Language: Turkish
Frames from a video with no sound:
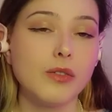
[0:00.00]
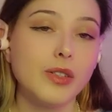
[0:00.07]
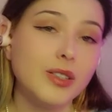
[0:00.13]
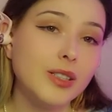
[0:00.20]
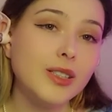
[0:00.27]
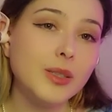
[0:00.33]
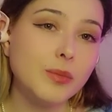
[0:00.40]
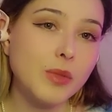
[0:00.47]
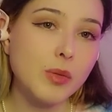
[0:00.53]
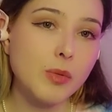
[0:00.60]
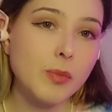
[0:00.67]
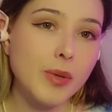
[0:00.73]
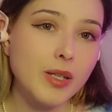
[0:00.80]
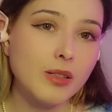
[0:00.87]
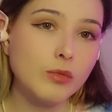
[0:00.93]
Ve dediğim
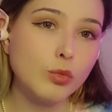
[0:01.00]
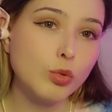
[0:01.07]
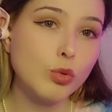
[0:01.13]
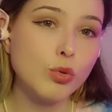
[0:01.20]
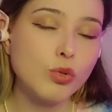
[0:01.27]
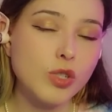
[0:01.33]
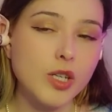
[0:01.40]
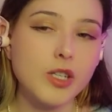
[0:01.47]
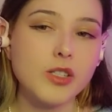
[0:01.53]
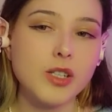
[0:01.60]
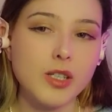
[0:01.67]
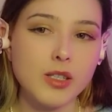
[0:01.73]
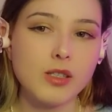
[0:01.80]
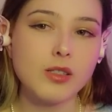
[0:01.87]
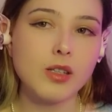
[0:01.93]
gibi beni düzgün çekecek
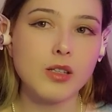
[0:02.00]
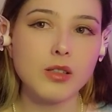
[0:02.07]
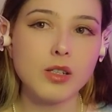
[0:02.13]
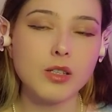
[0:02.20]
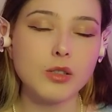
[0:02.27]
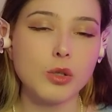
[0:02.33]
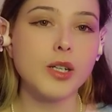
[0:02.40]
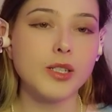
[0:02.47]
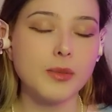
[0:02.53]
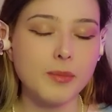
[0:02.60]
insanlar da yok.